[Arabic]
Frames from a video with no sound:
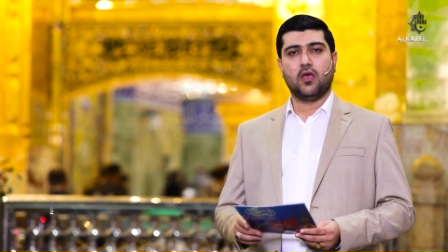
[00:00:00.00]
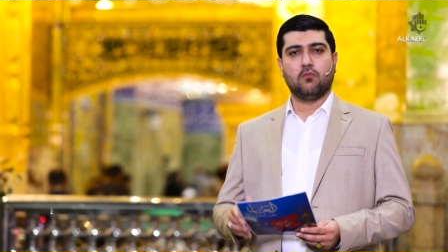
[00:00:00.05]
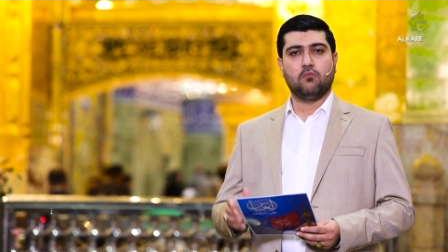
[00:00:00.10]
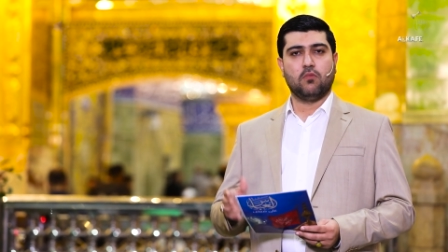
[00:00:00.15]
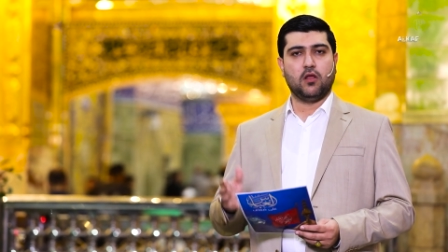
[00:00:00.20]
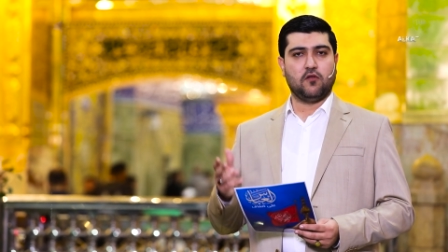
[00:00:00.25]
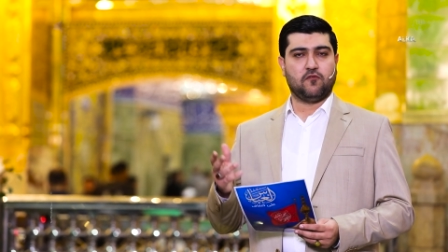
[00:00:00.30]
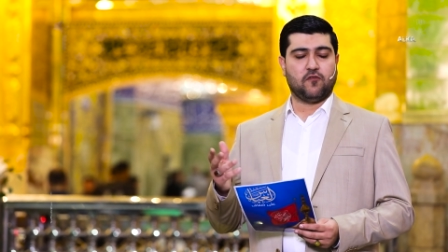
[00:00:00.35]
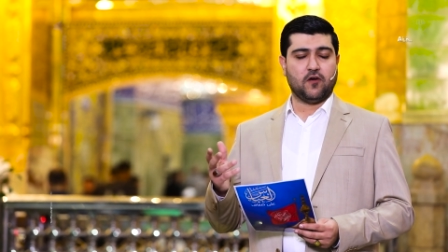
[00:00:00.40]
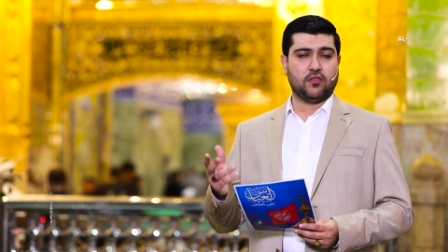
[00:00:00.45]

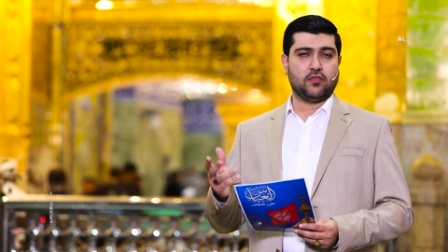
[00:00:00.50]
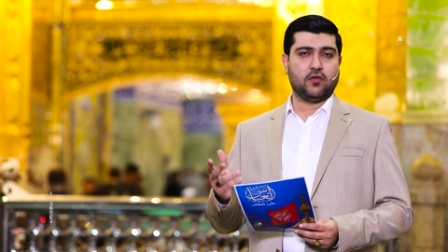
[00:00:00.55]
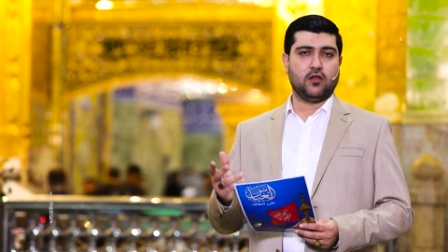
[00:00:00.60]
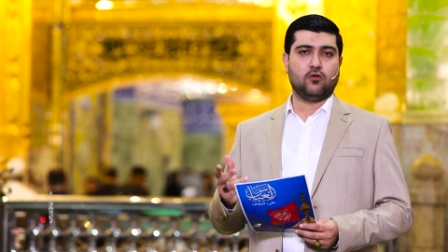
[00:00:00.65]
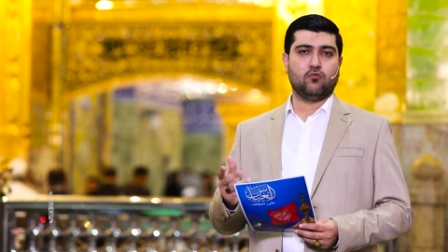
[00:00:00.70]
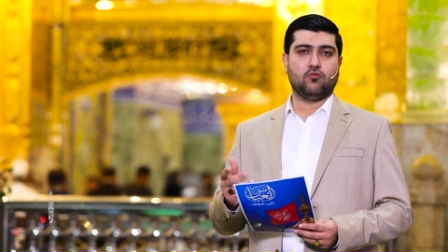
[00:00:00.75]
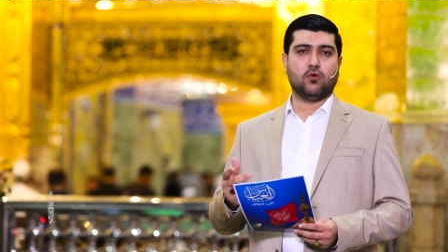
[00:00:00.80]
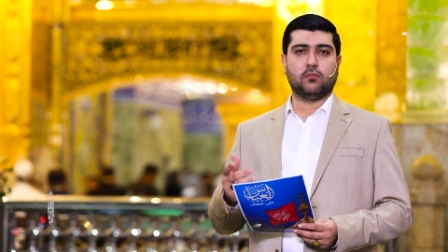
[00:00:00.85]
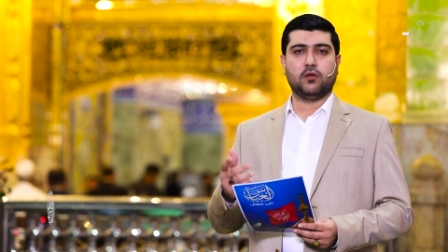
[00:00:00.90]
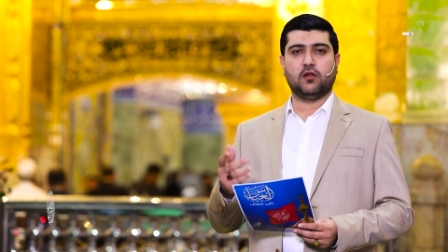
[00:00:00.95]

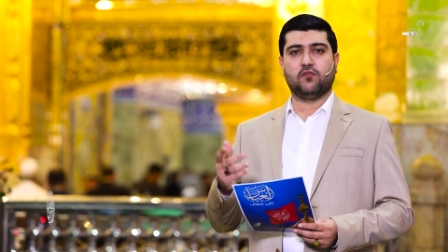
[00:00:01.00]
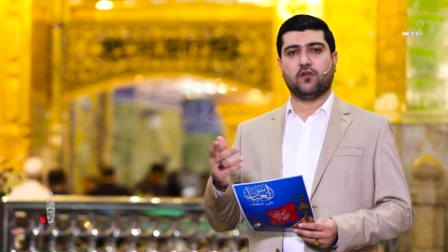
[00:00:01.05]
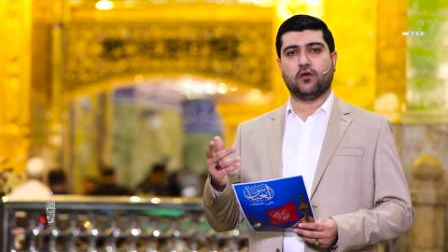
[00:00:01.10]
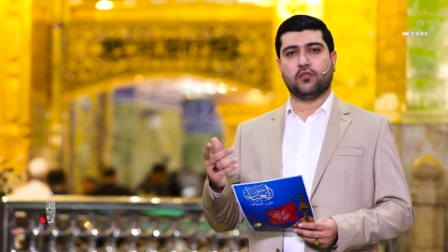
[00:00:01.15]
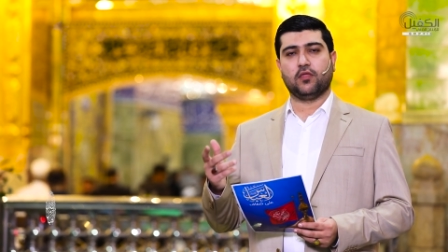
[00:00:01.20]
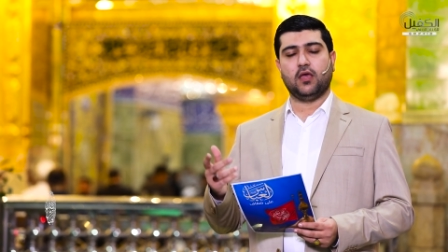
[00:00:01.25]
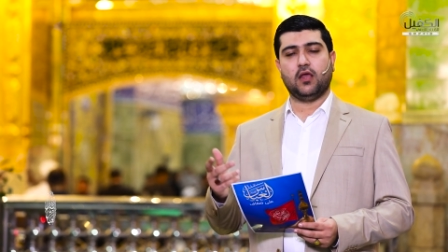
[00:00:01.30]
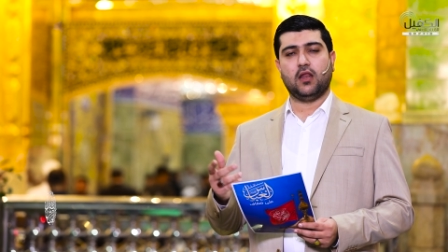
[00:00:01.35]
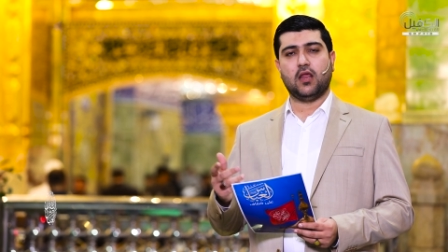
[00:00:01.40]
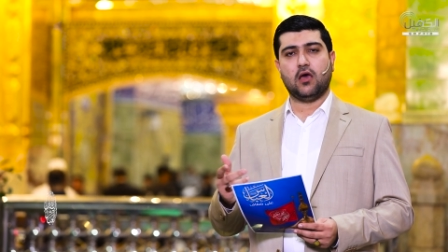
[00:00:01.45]
بالفضل
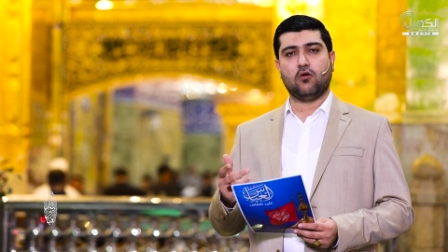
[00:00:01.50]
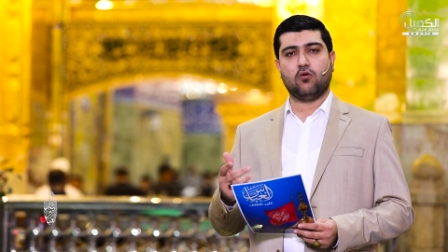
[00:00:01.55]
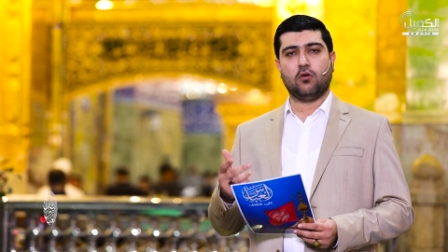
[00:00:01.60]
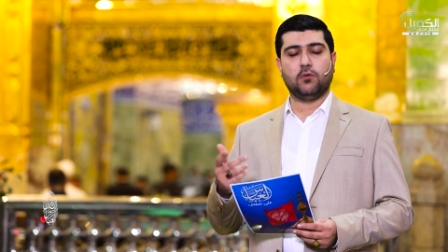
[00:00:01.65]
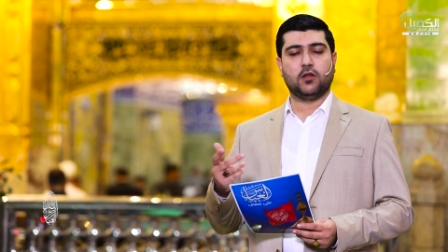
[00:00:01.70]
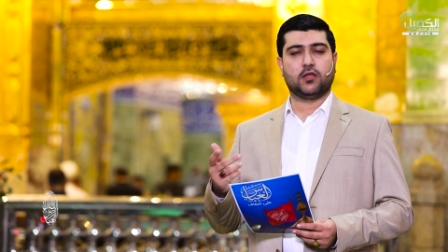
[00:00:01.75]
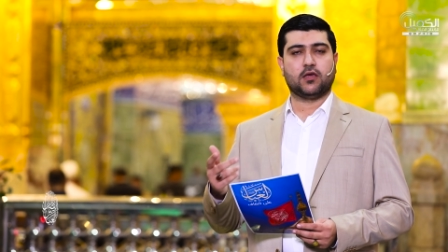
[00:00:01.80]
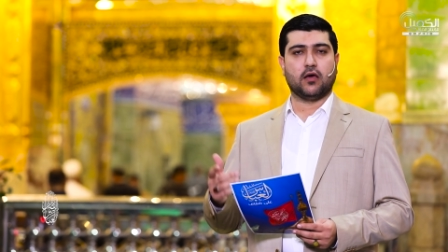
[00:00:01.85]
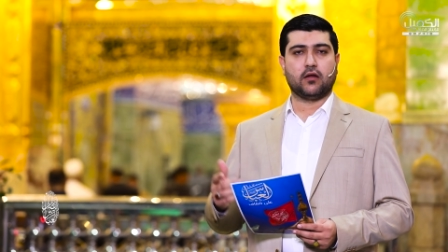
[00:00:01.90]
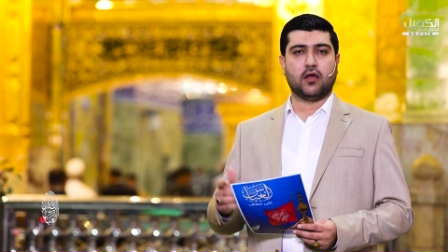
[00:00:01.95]
وبالفضيله
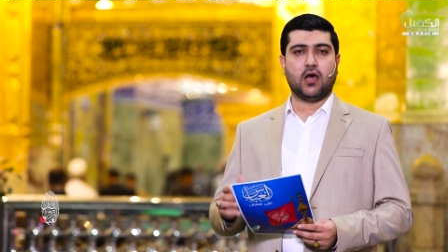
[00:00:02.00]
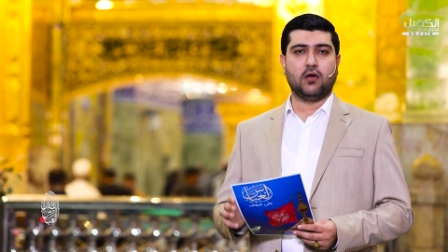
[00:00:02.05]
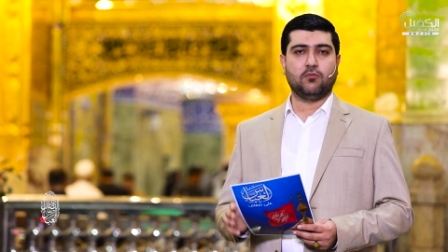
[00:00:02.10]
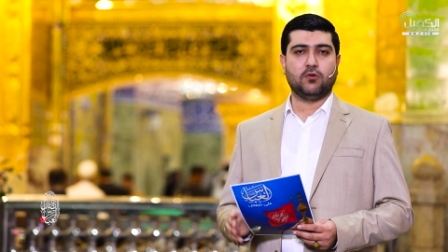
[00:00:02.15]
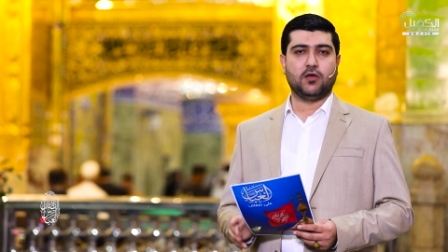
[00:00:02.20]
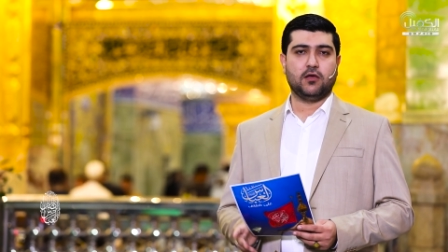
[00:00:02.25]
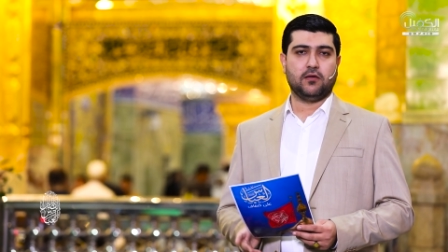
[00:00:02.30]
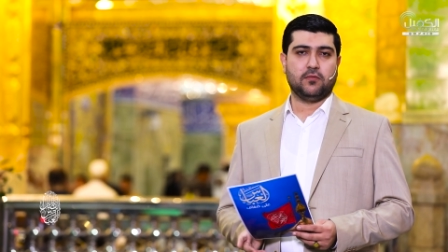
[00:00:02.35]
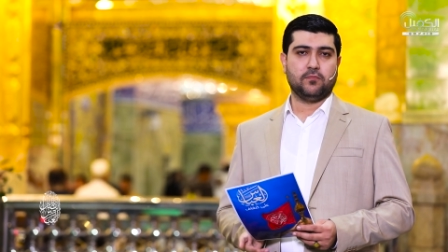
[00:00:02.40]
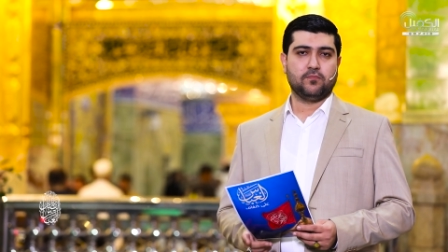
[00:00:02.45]

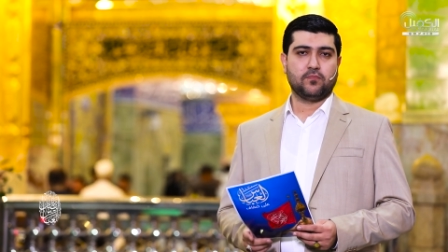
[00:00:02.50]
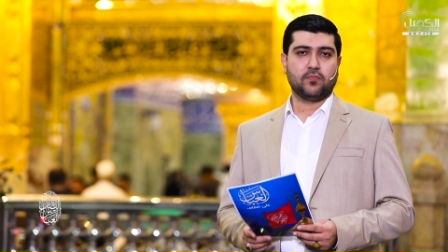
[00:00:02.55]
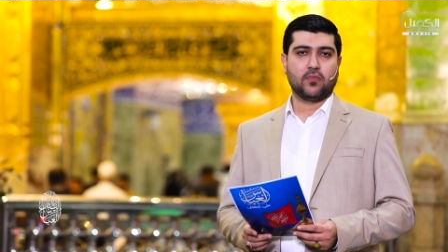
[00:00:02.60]
وبالكرامه